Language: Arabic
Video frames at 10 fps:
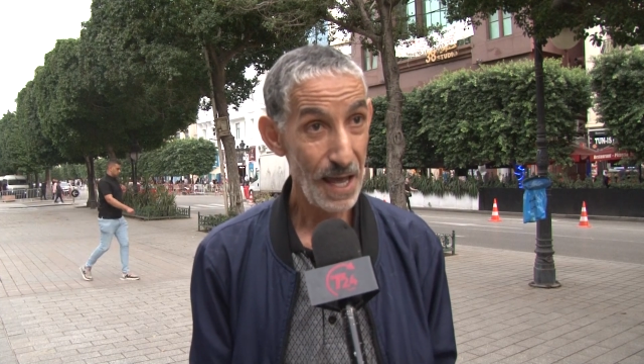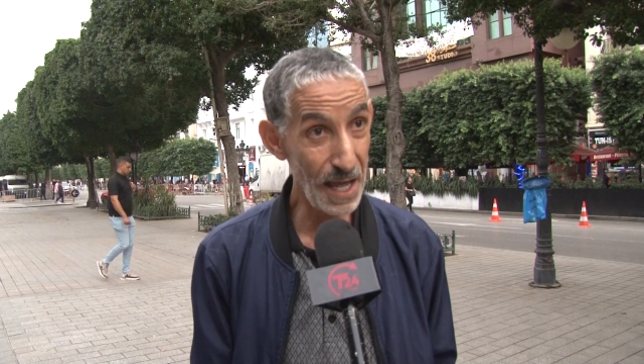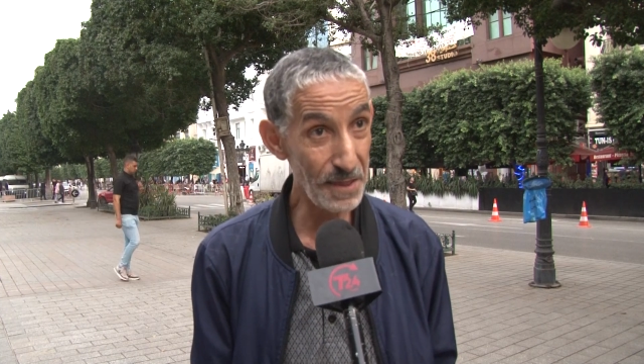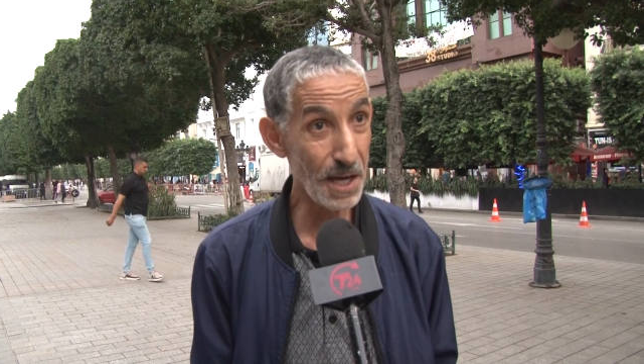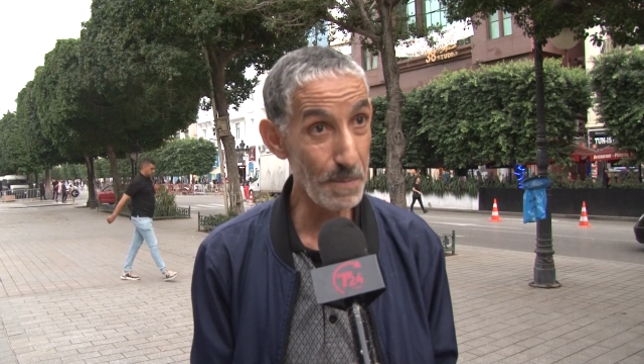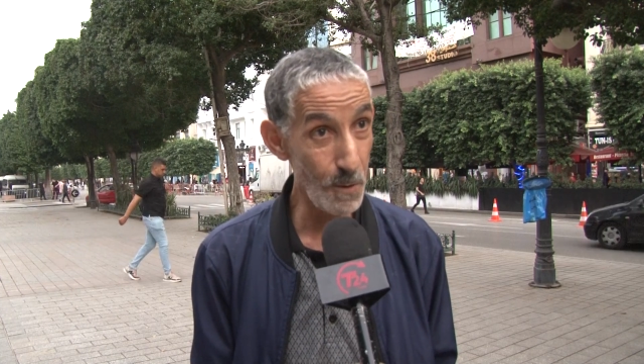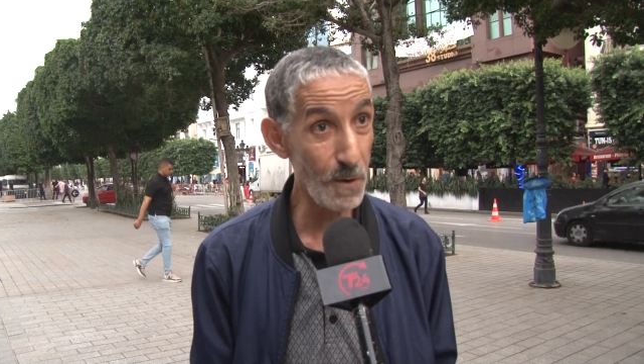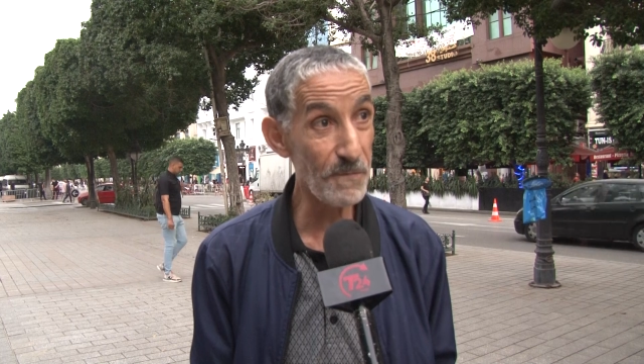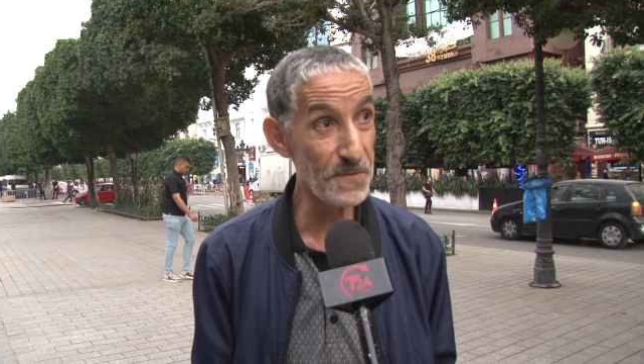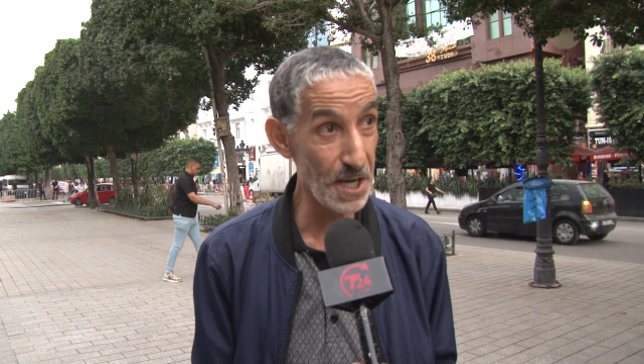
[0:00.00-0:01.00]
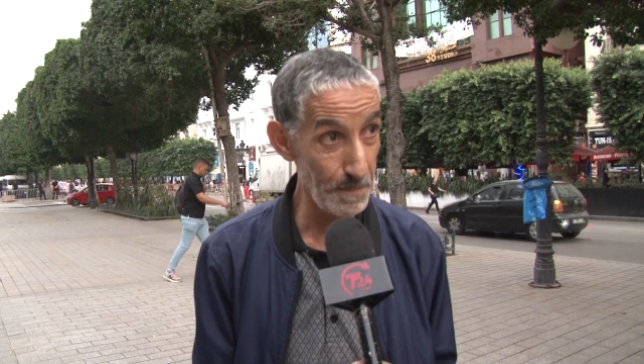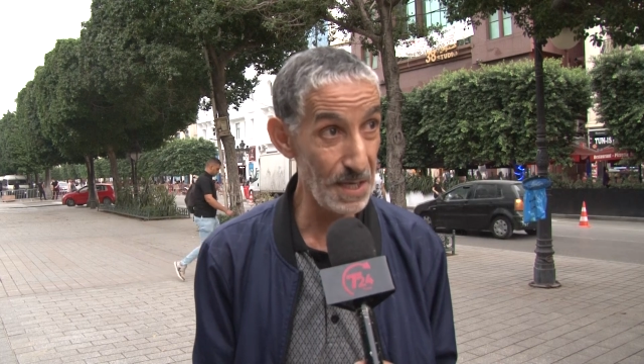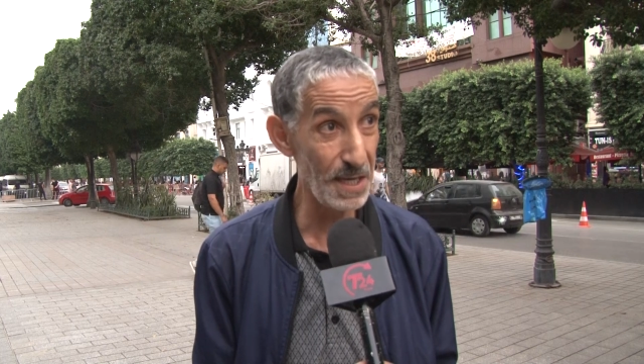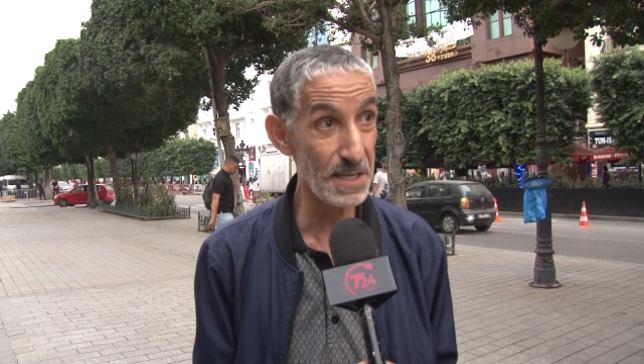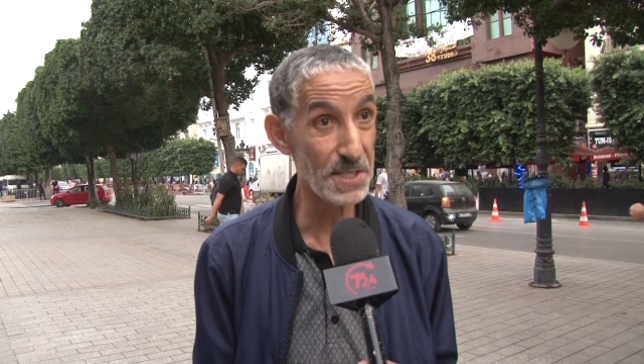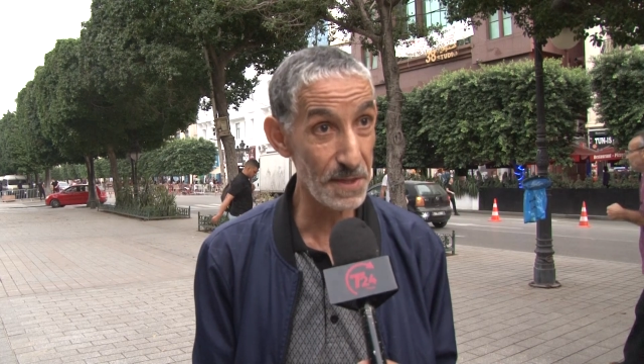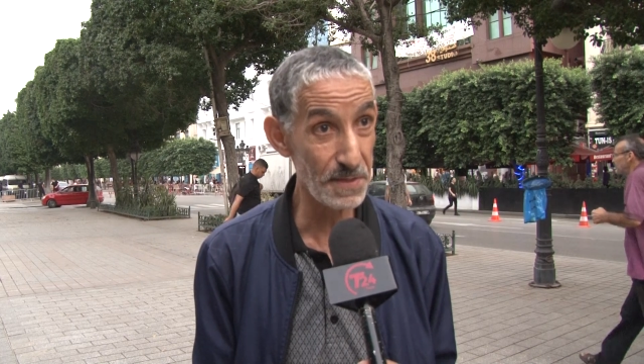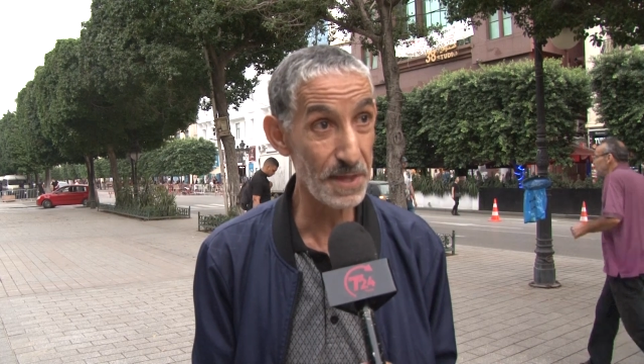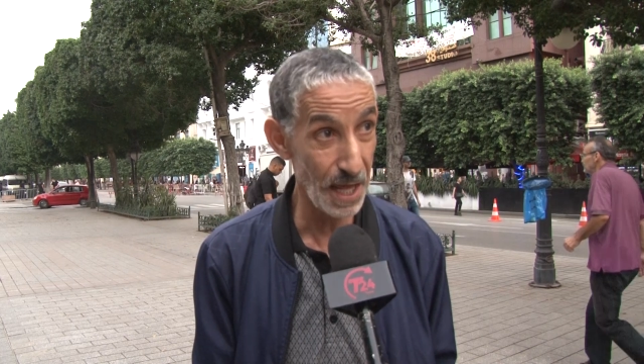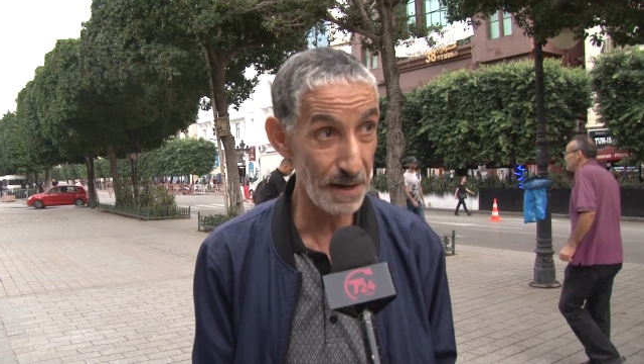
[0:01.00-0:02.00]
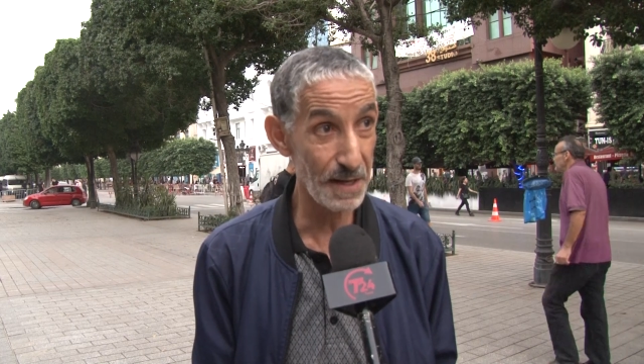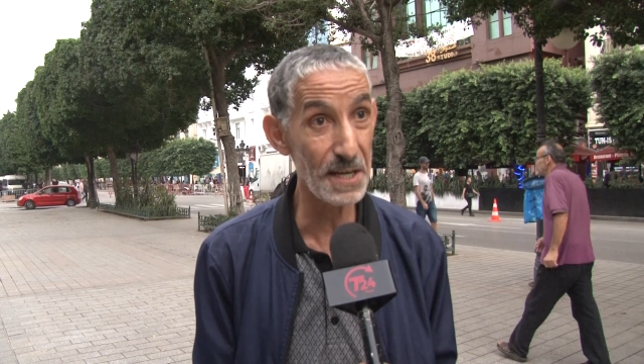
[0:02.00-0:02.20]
عندك موقف جميل جدا